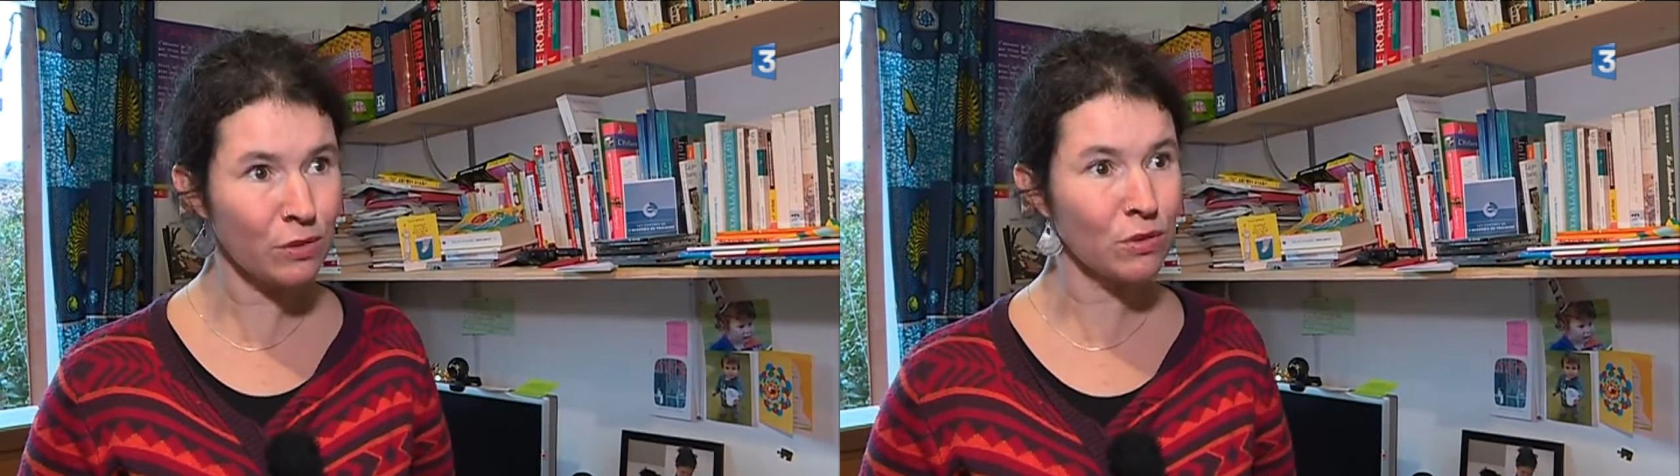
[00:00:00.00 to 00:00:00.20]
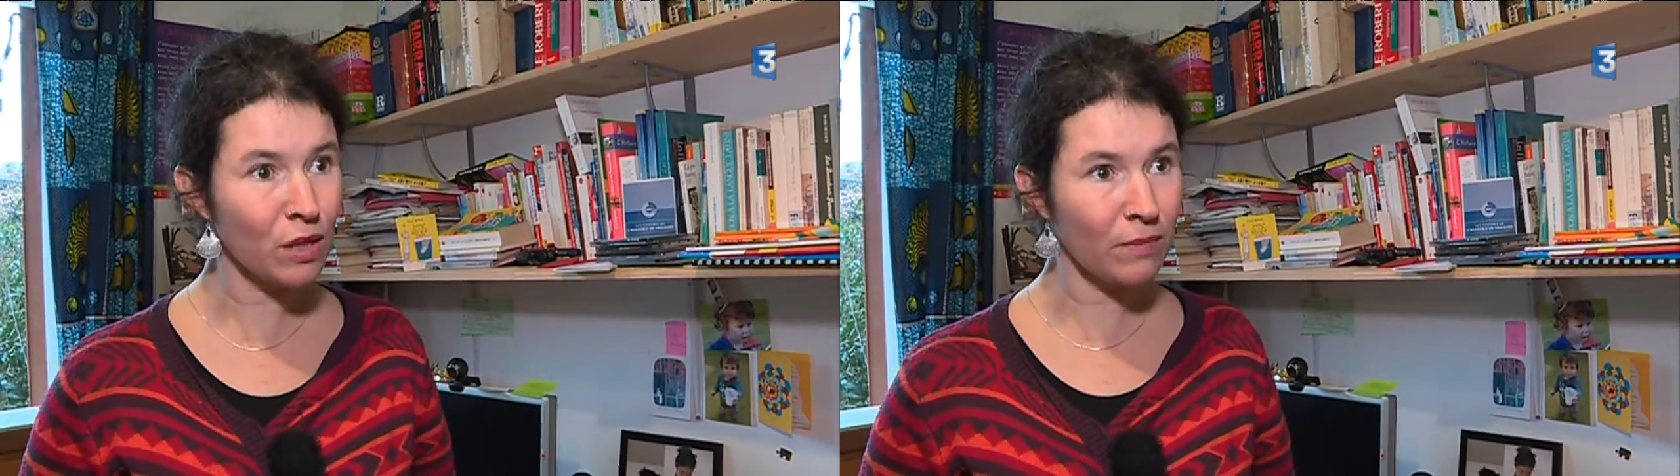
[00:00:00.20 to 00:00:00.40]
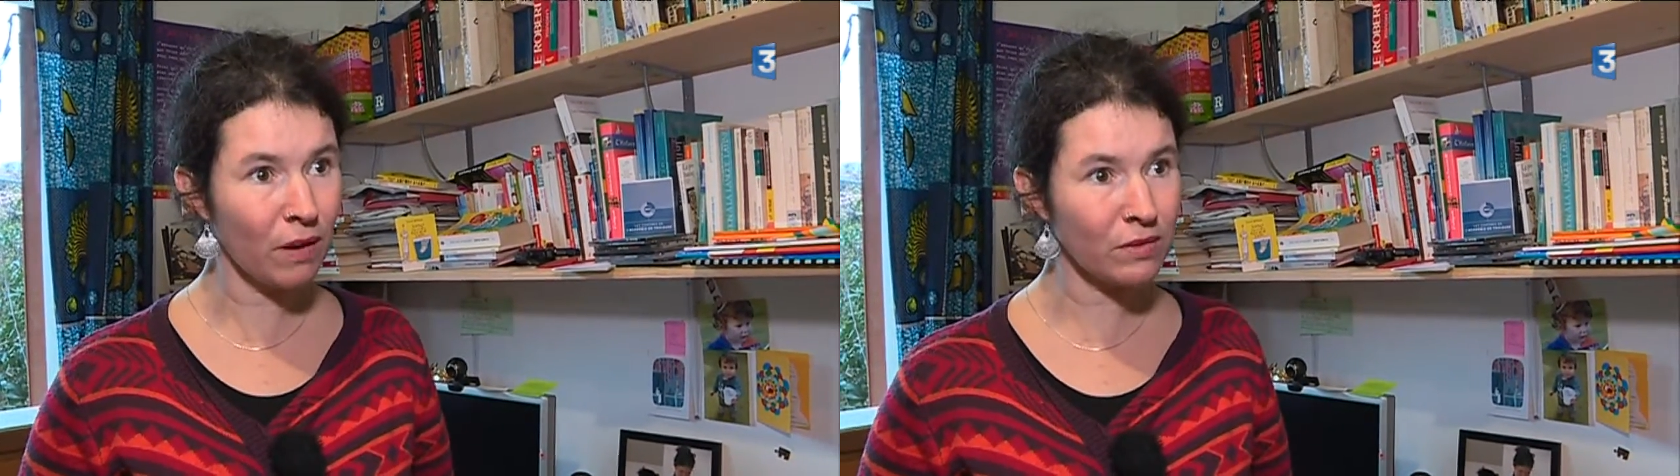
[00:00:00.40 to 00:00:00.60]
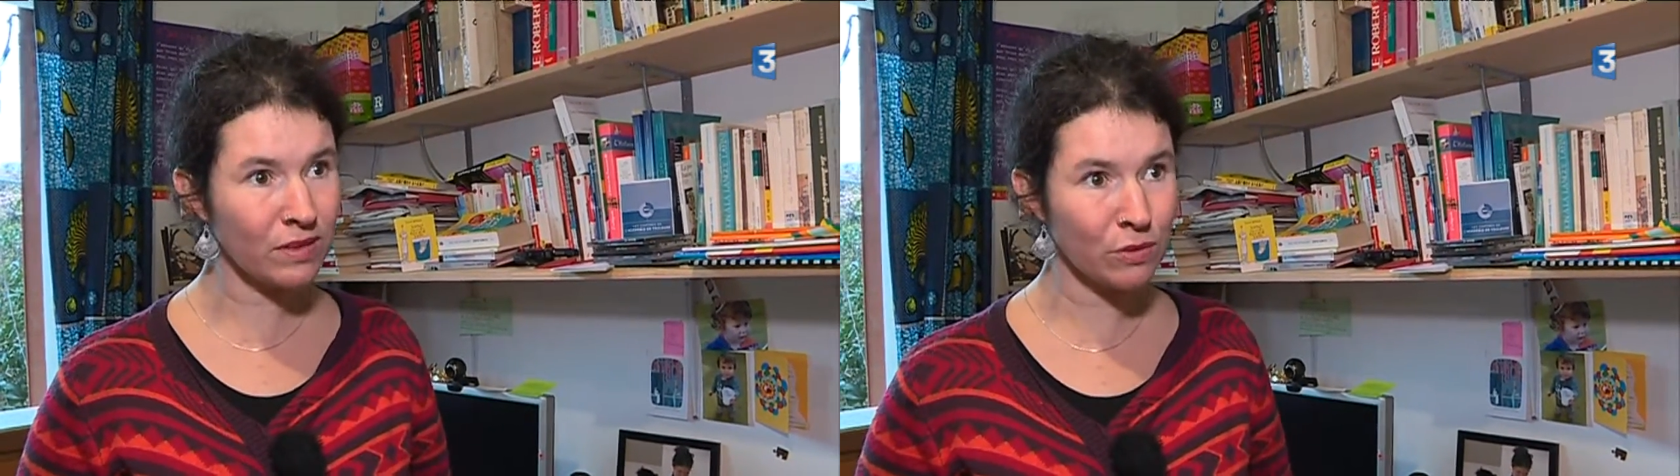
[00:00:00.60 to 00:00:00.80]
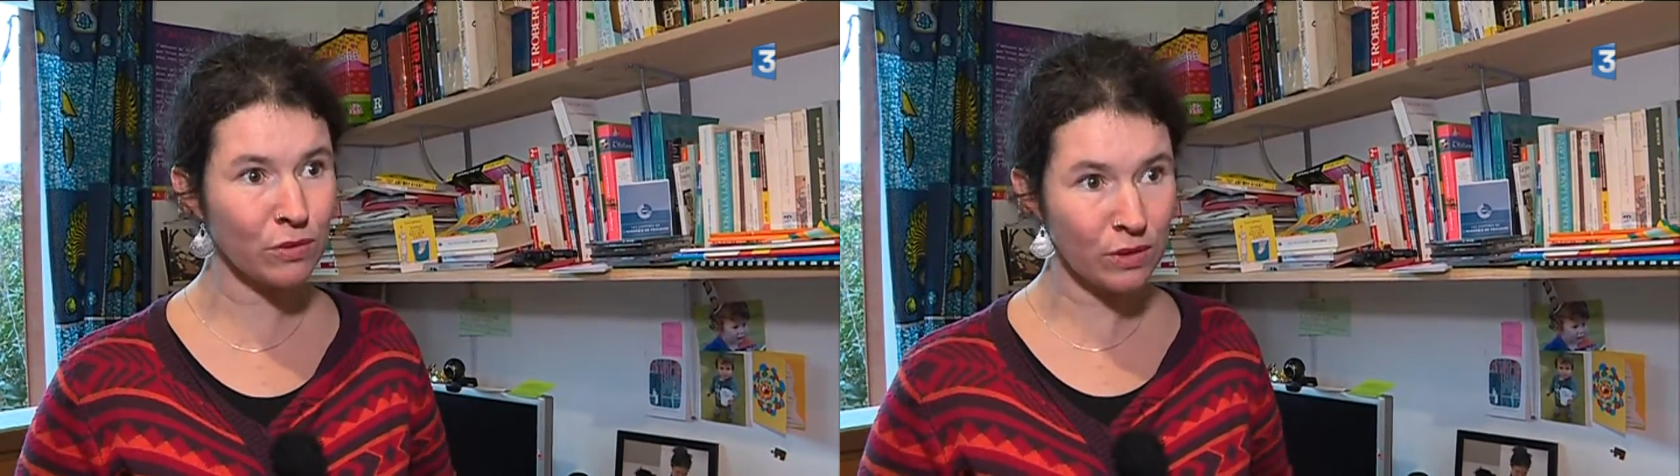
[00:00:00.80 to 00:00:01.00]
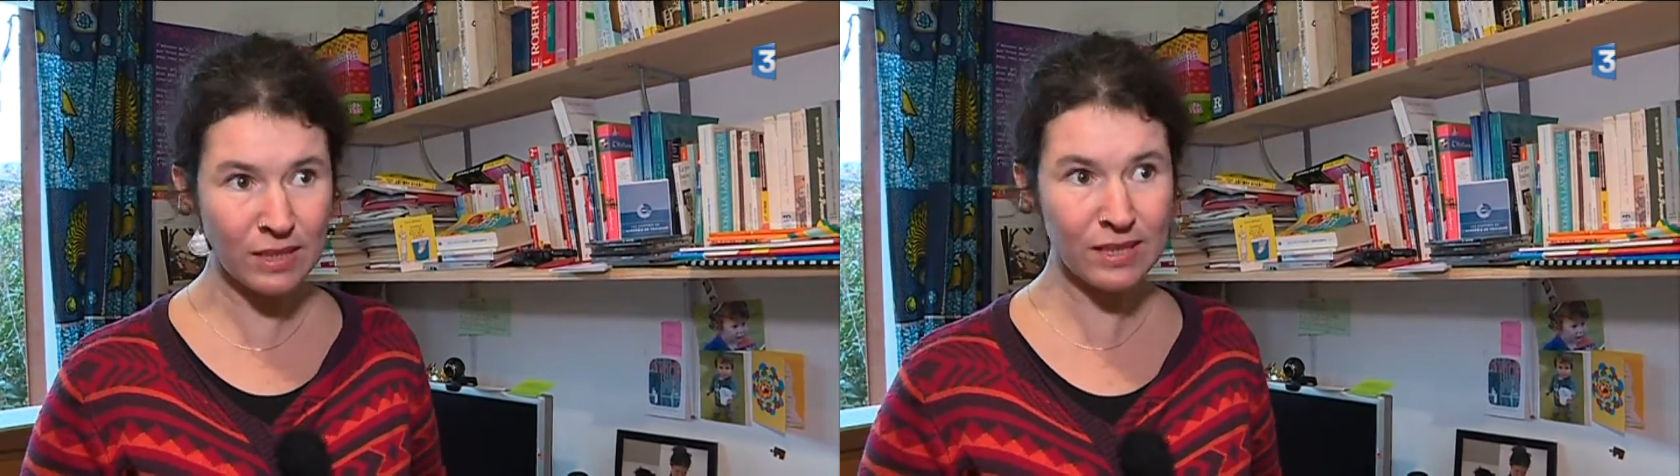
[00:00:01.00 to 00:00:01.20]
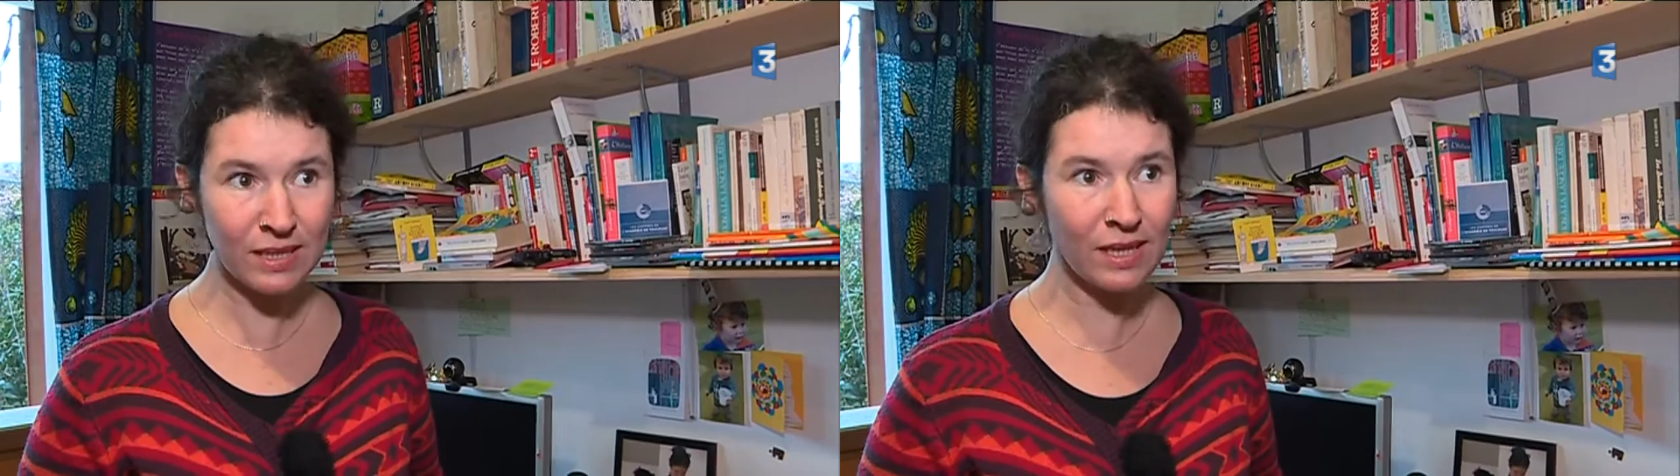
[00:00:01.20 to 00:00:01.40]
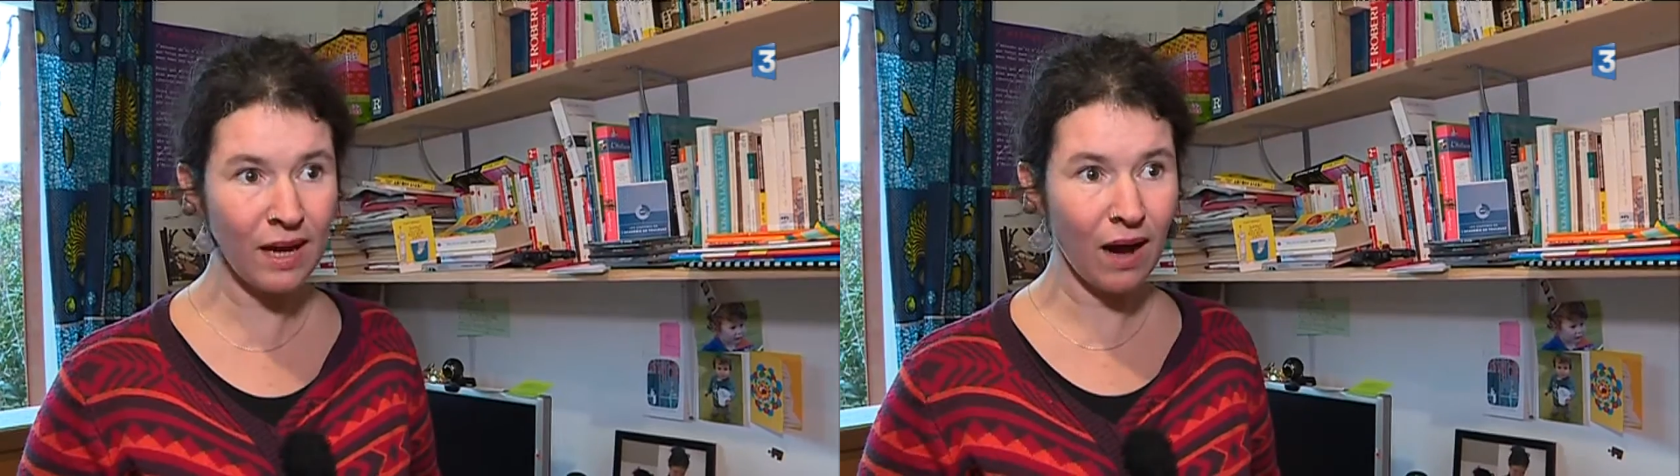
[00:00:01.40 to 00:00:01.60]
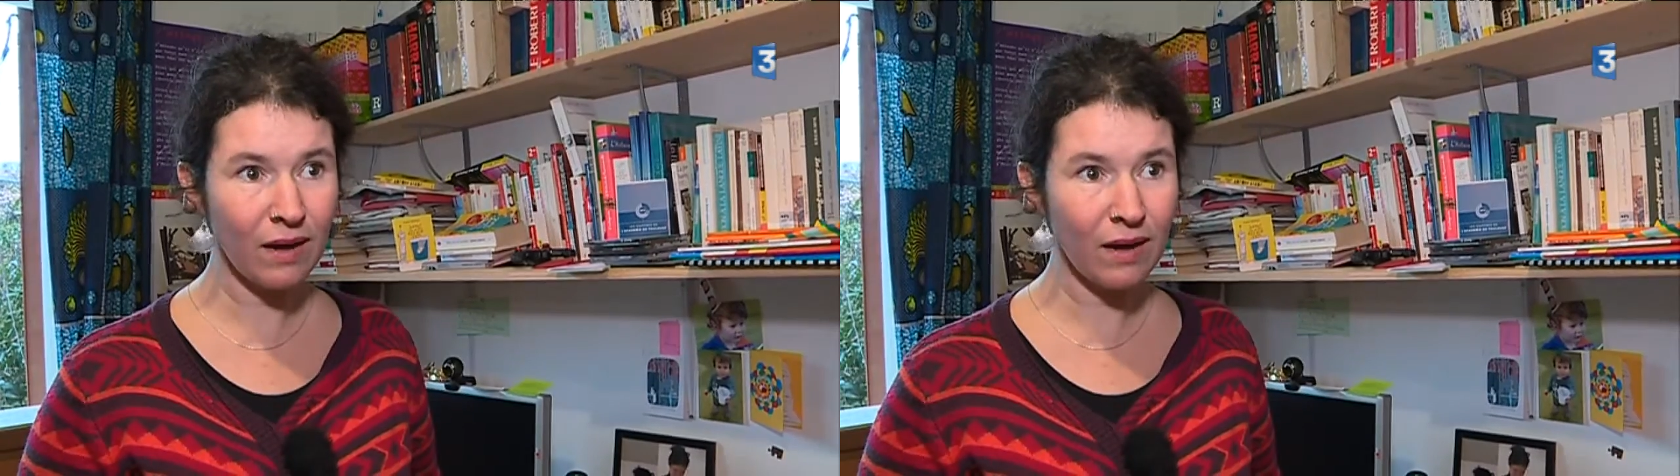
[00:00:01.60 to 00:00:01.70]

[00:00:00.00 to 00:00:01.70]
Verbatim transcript: justement cette surdité-là.